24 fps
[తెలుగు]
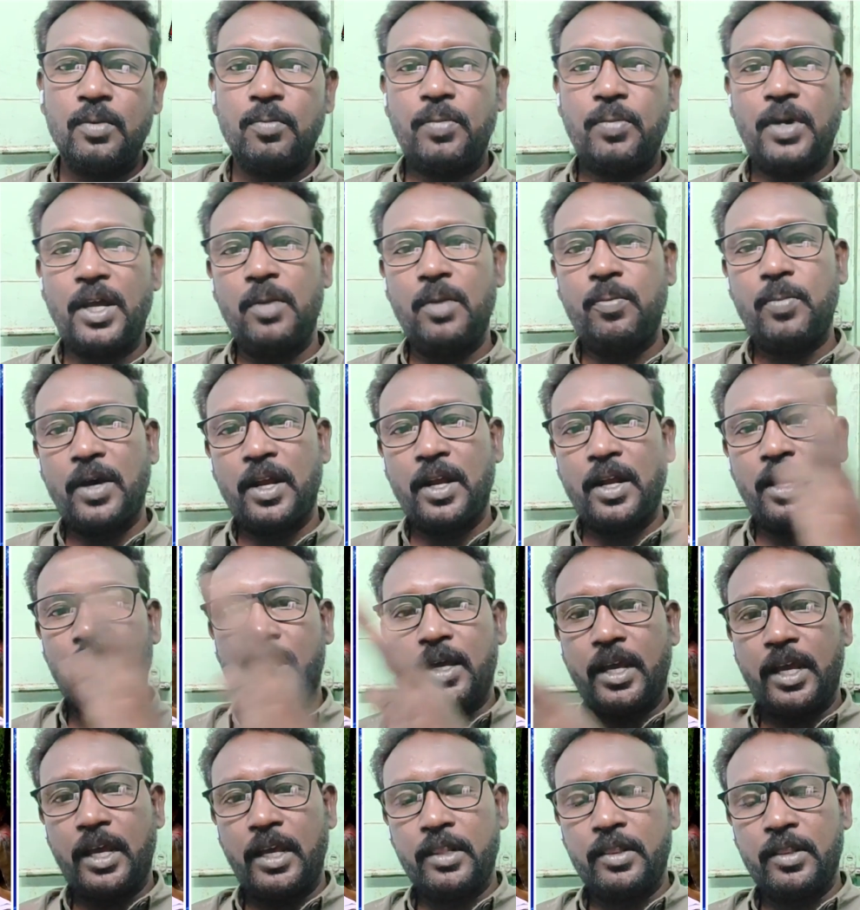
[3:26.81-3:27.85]
పరిపాలనా
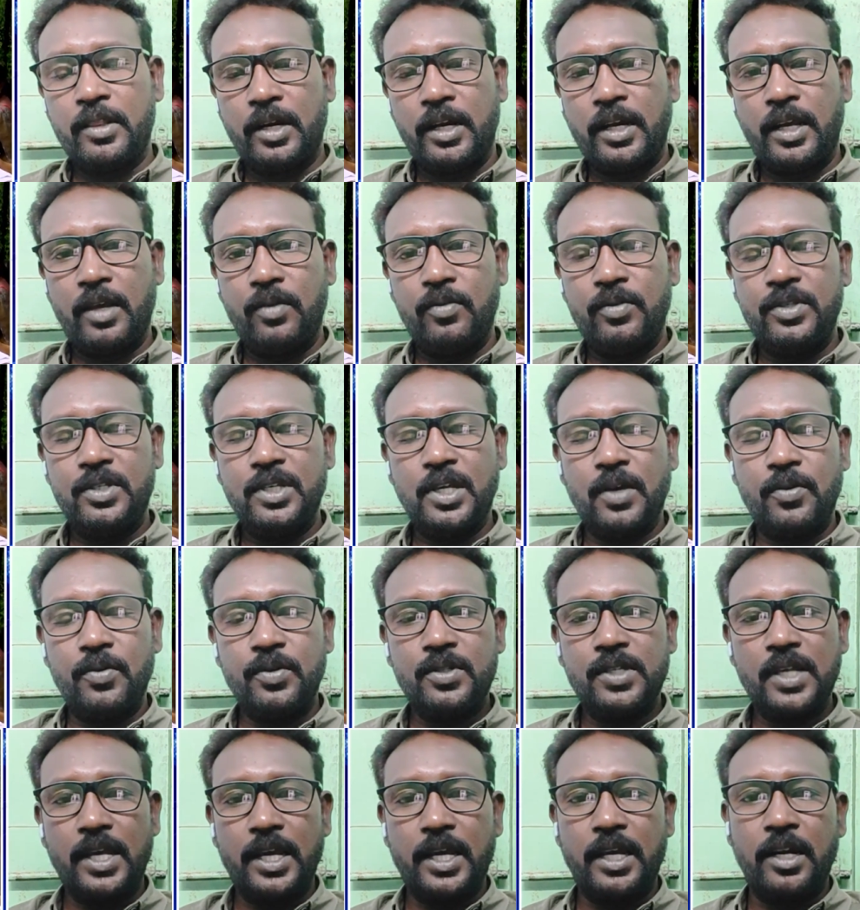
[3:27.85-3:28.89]
కేంద్రంగా విజయ
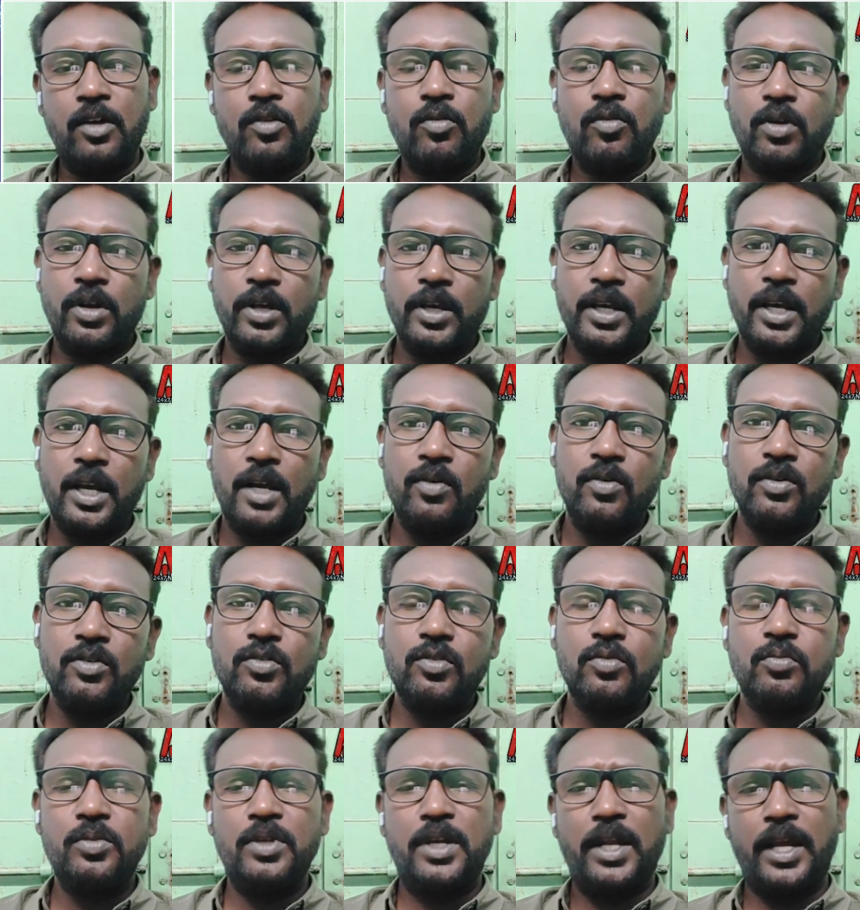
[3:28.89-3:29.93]
విశాఖను అనుకోవడం
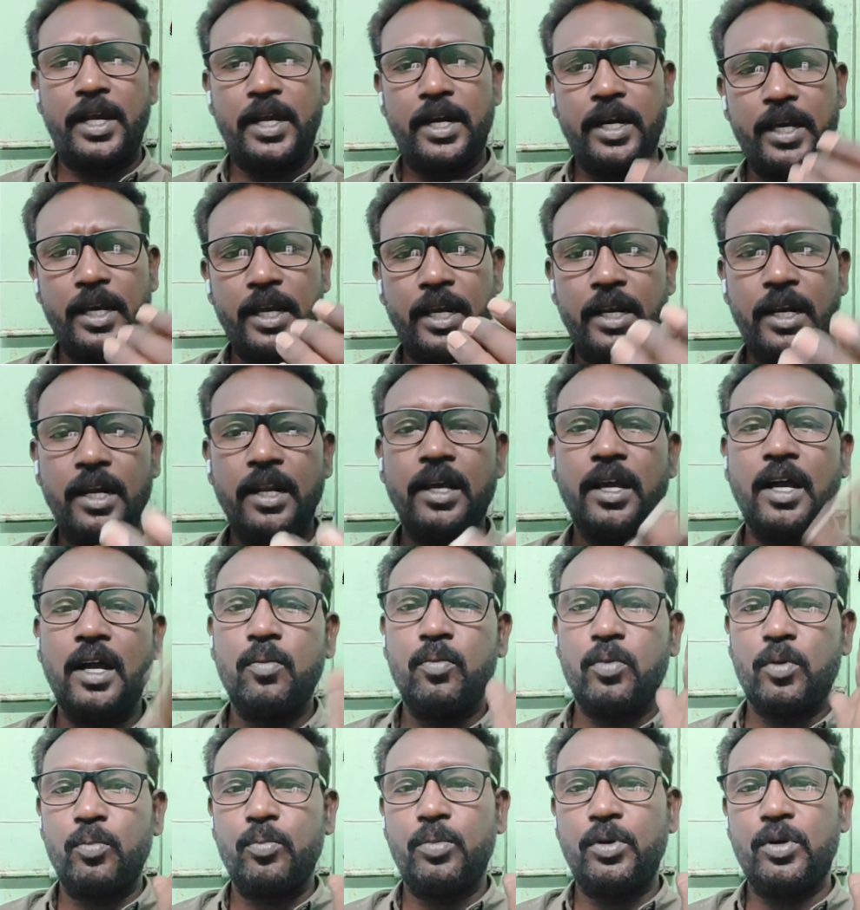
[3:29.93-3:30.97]
కావచ్చు మీరు ఎక్కడికైనా వెళ్ళి కాపురం